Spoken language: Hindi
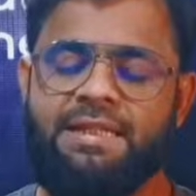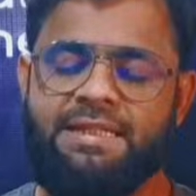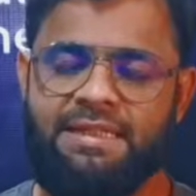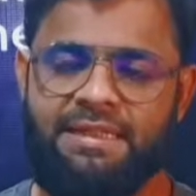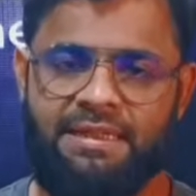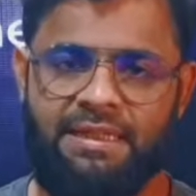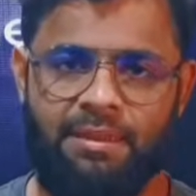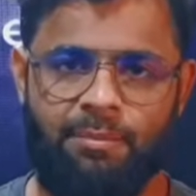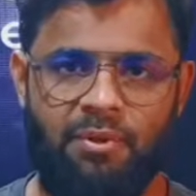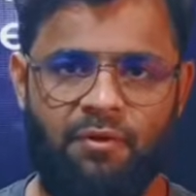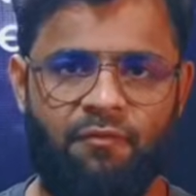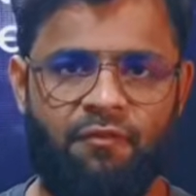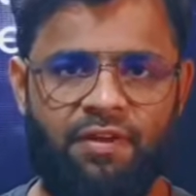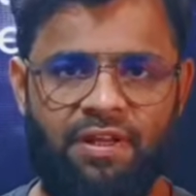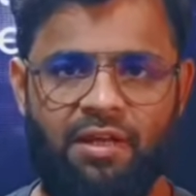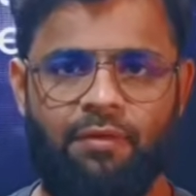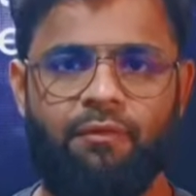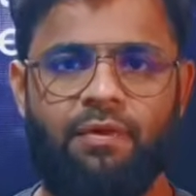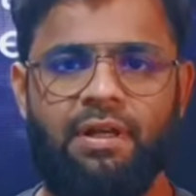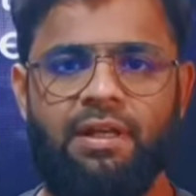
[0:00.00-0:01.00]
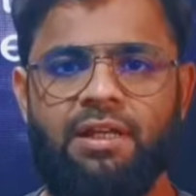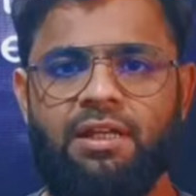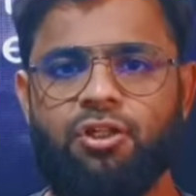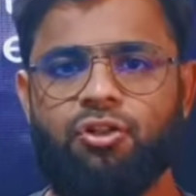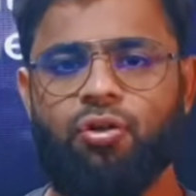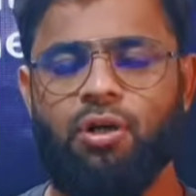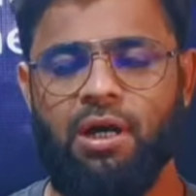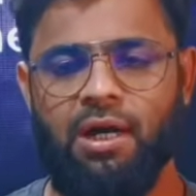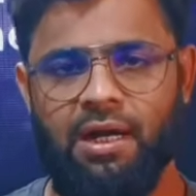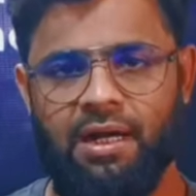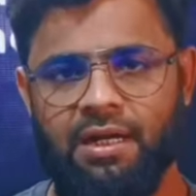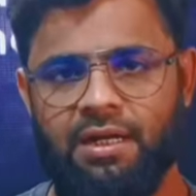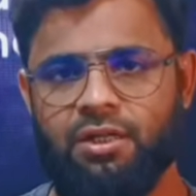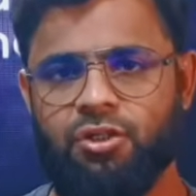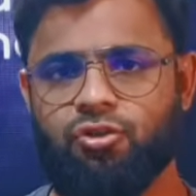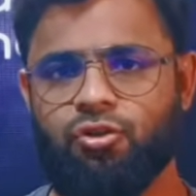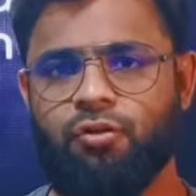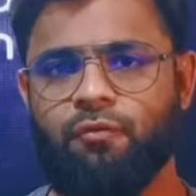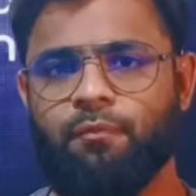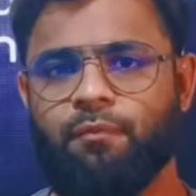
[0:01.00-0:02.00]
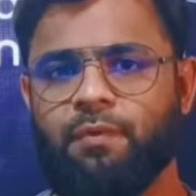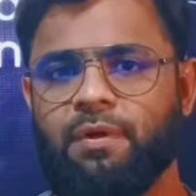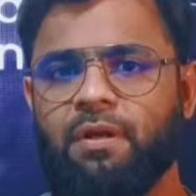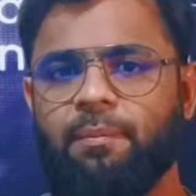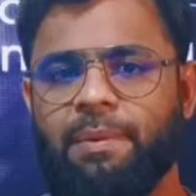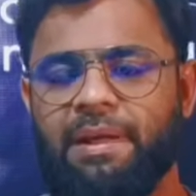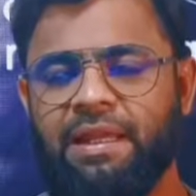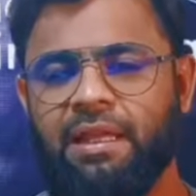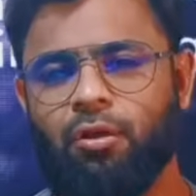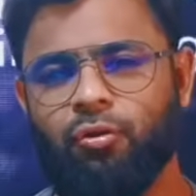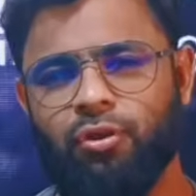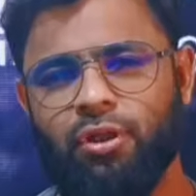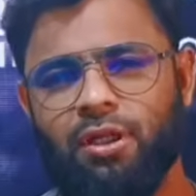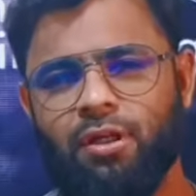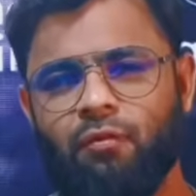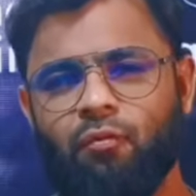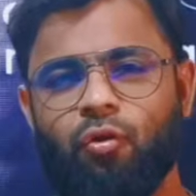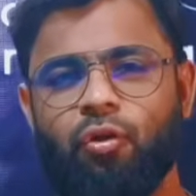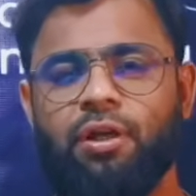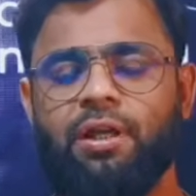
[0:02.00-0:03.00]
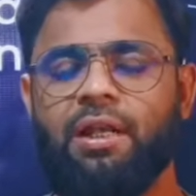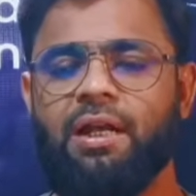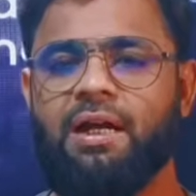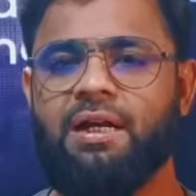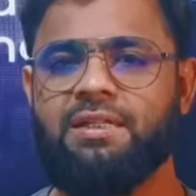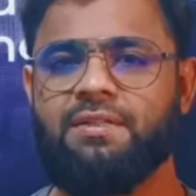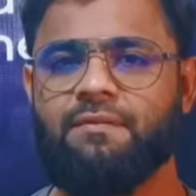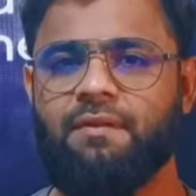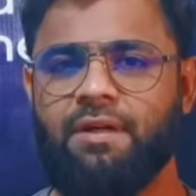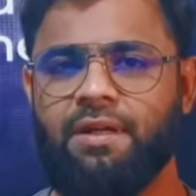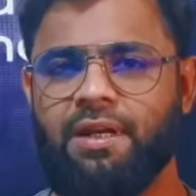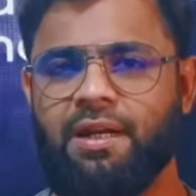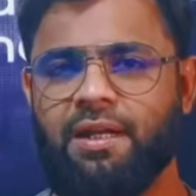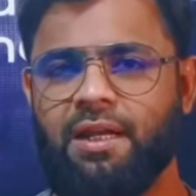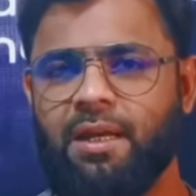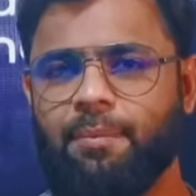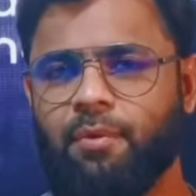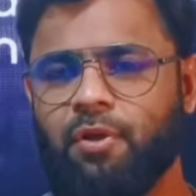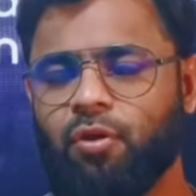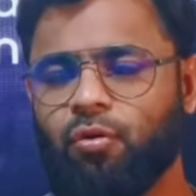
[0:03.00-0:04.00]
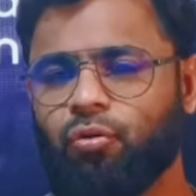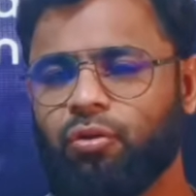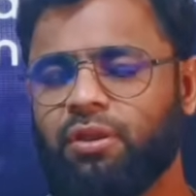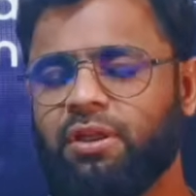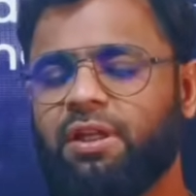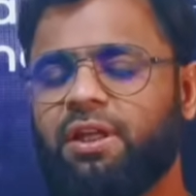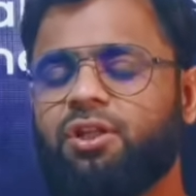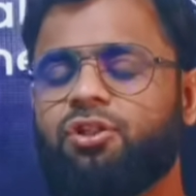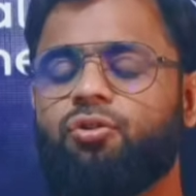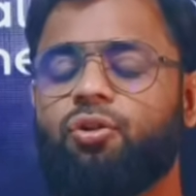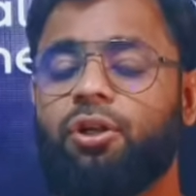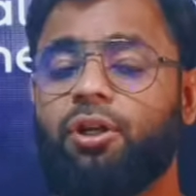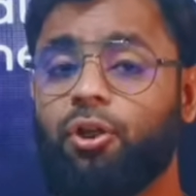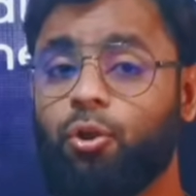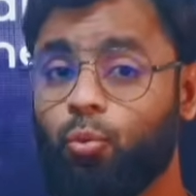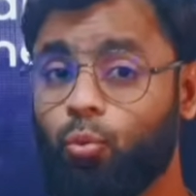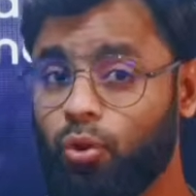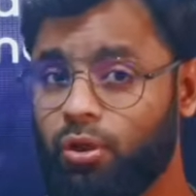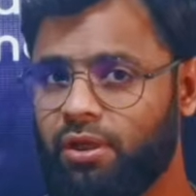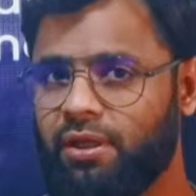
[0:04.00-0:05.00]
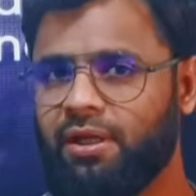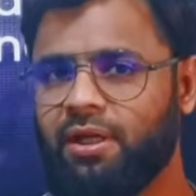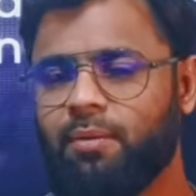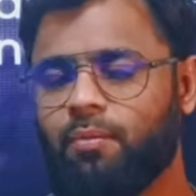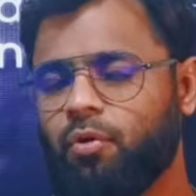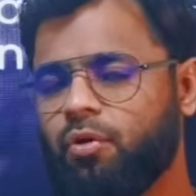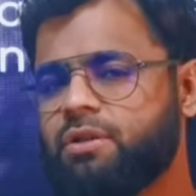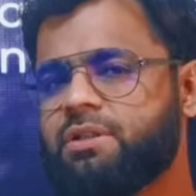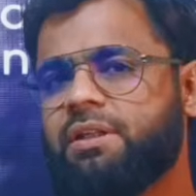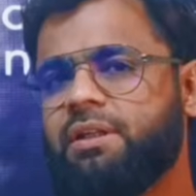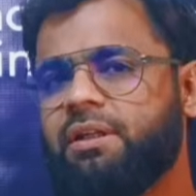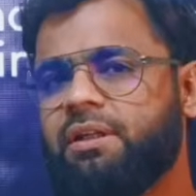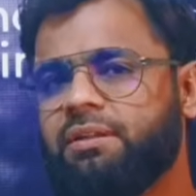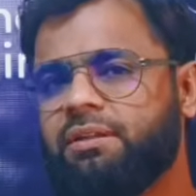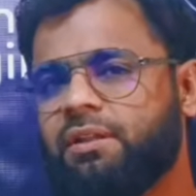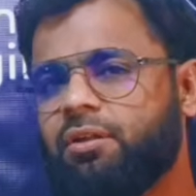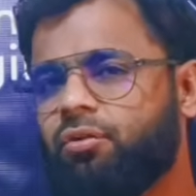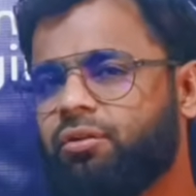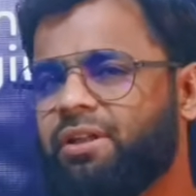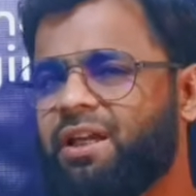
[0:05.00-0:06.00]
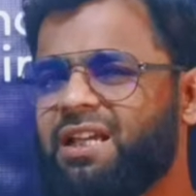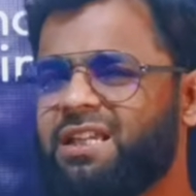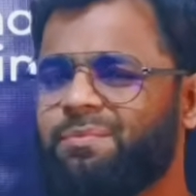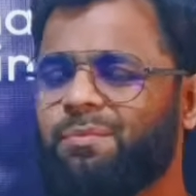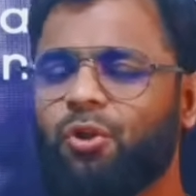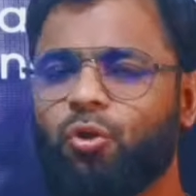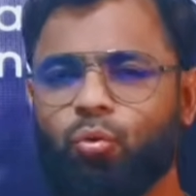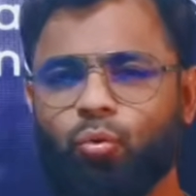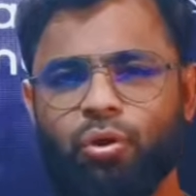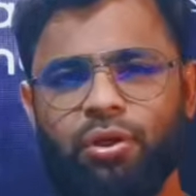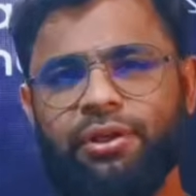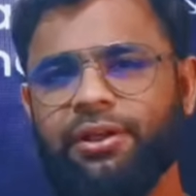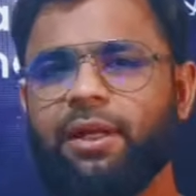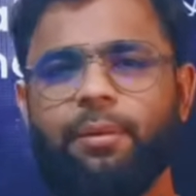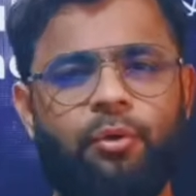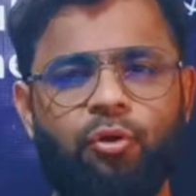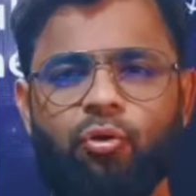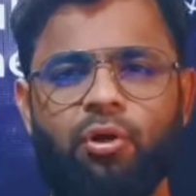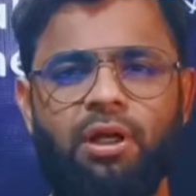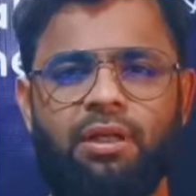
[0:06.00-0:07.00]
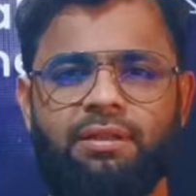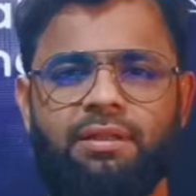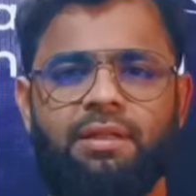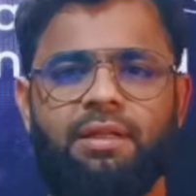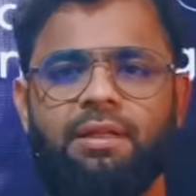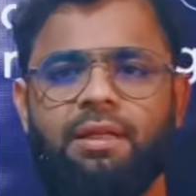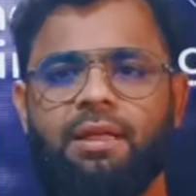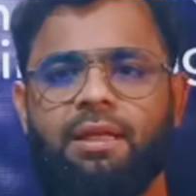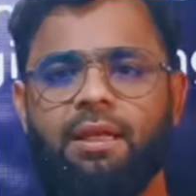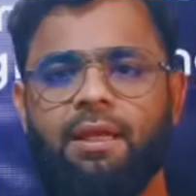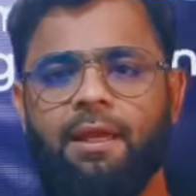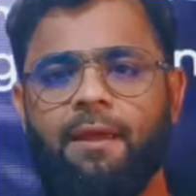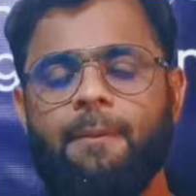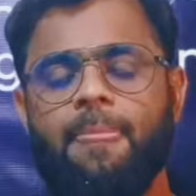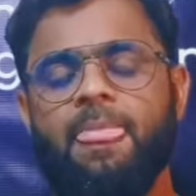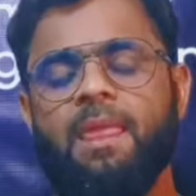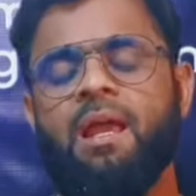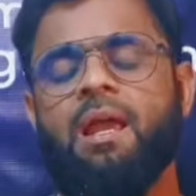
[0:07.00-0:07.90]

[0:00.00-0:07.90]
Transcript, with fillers: जितने भी फ्रेम वाले जो हार्ड जो पैनल होते हैं वो गिलास वगैरह टाइप के होते हैं जो कि टूटने का बहुत ज़्यादा खतरा होता है इसमें टूटने का भी कोई ख़तरा नहीं है